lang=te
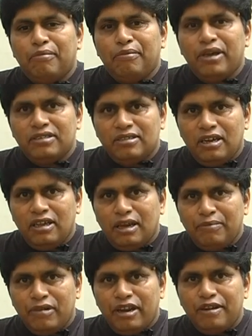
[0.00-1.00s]
బేసికలీ
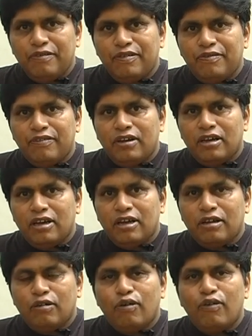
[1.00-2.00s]
ఐఎమ్ నేటివ్ ఆఫ్
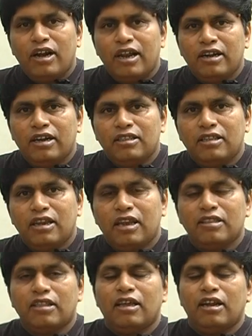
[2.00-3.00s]
గోవా అండి
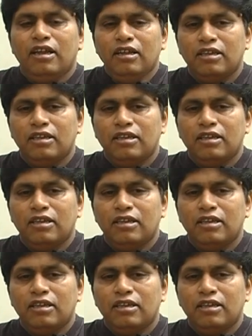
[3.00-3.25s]
తినాలి దగ్గర